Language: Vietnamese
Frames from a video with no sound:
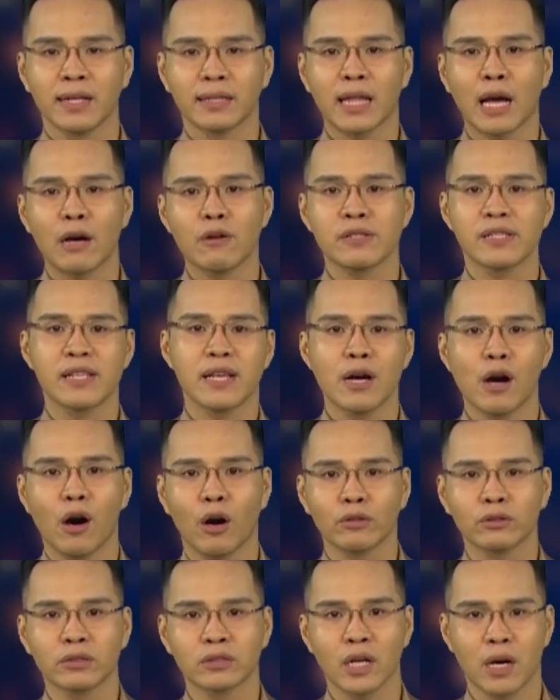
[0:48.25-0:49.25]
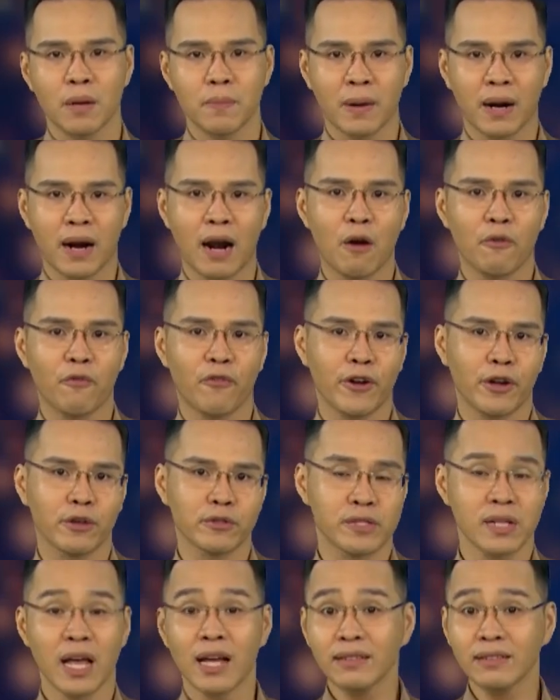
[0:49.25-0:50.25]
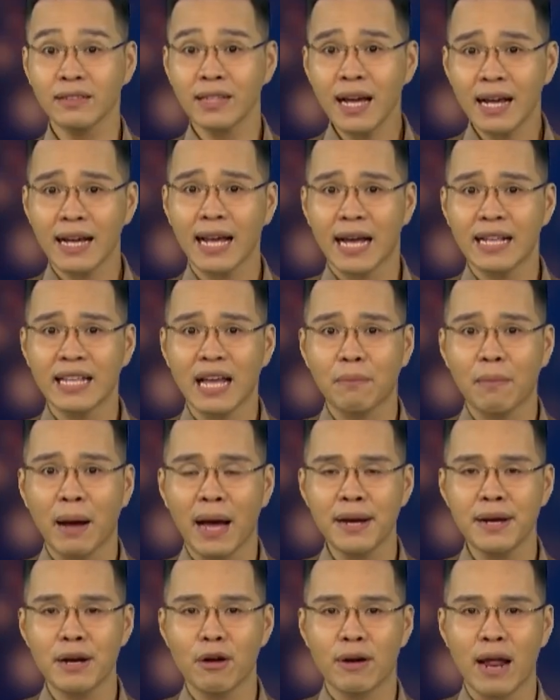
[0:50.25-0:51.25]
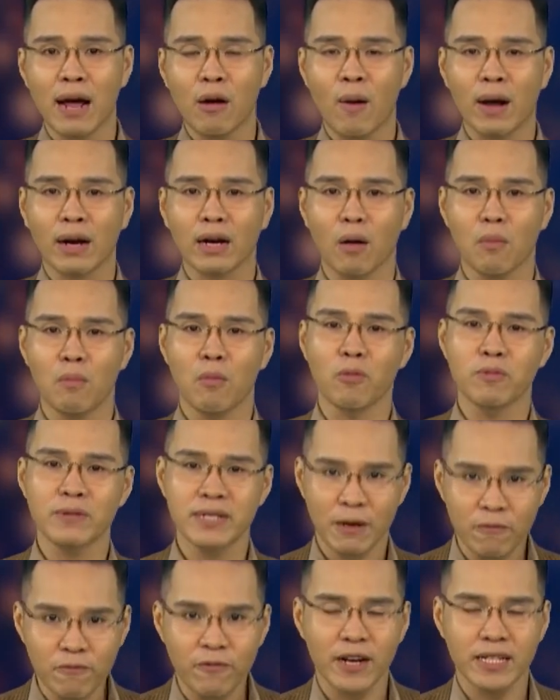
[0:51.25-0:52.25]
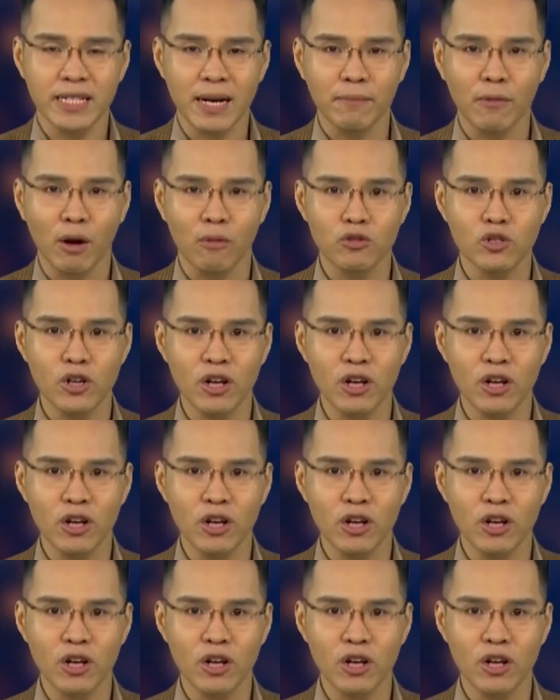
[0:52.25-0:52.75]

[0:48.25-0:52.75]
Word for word: Theo CEO Tom Caulfield, Tất cả nhà máy đều đang hoạt động 100% công suất